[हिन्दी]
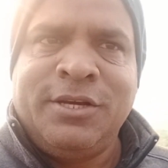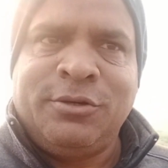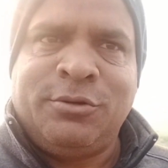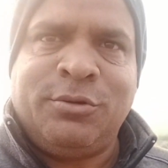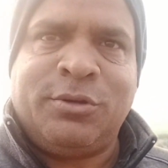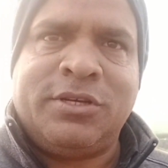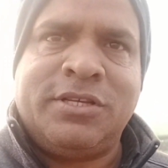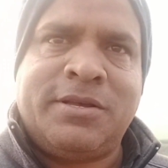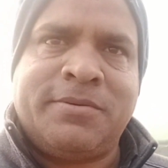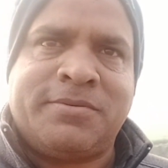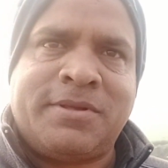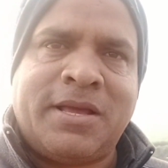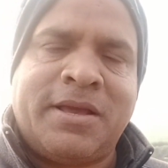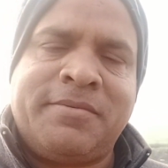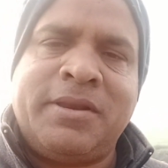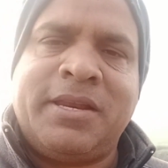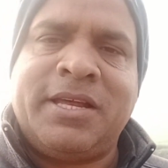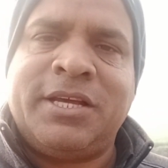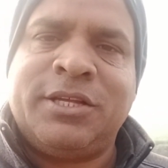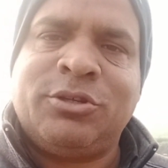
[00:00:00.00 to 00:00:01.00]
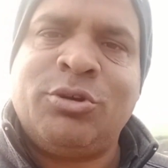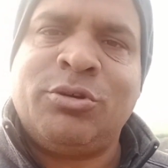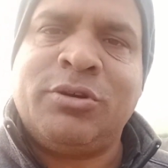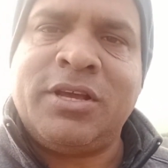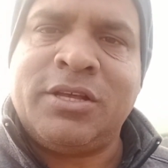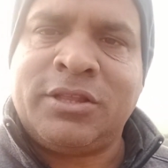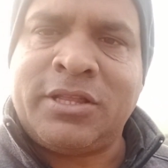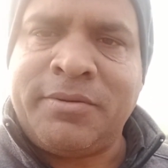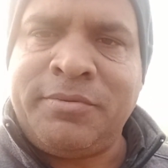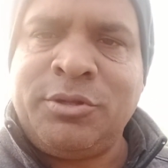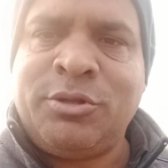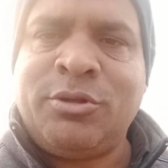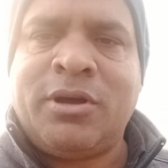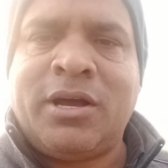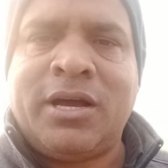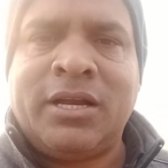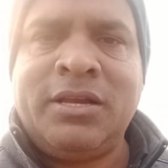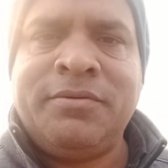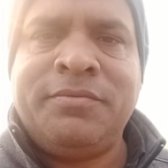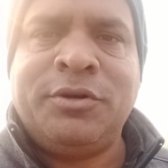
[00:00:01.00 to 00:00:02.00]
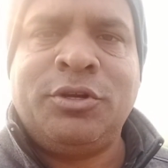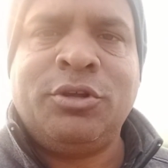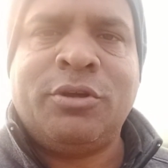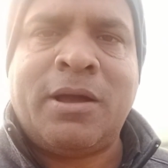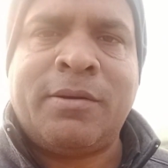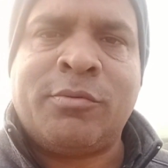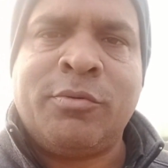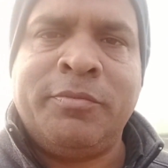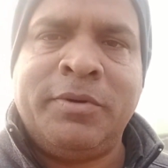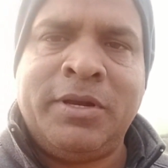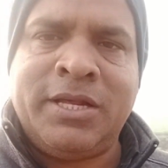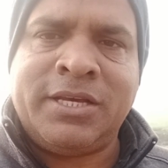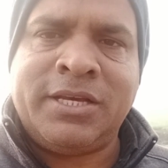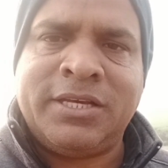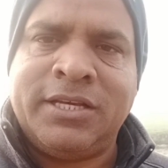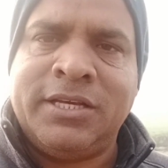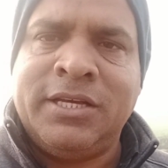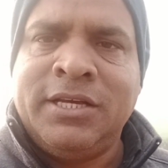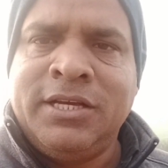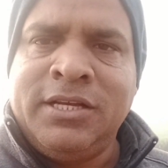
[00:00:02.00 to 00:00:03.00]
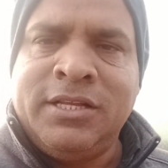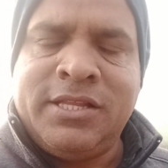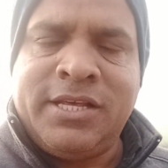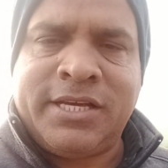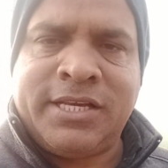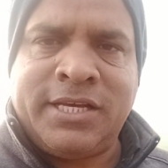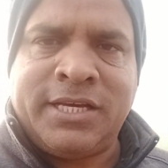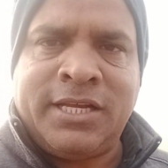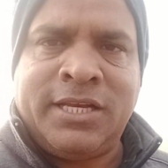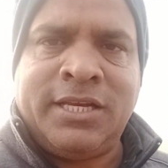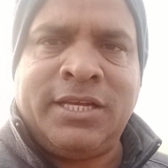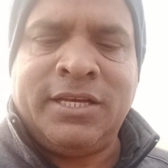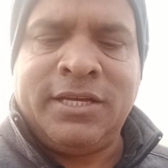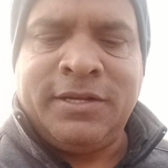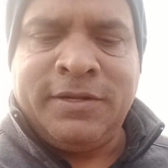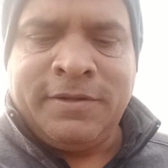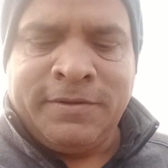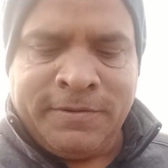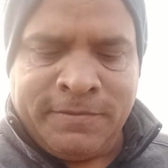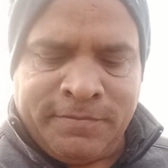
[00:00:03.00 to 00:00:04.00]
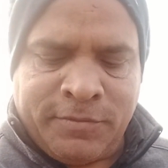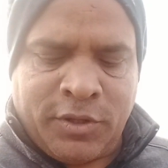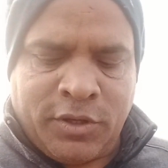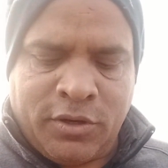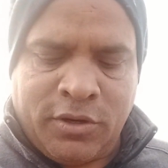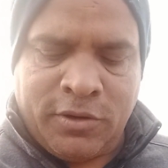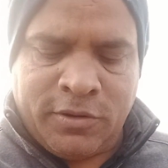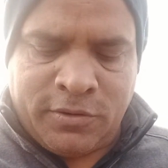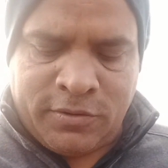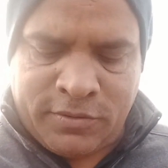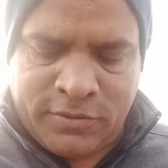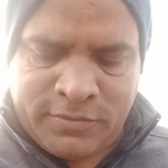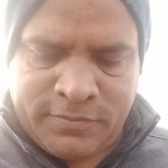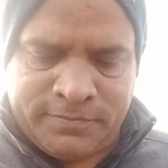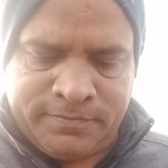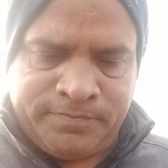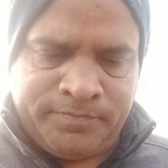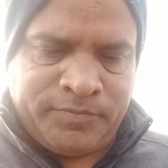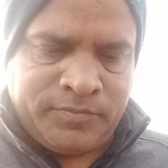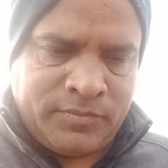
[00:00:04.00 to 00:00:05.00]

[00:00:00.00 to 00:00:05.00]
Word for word: क्योंकि सब्सक्राइब करेंगे क्योंकि तभी तो अगली वीडियो आपको मिलेगी देखने के लिए और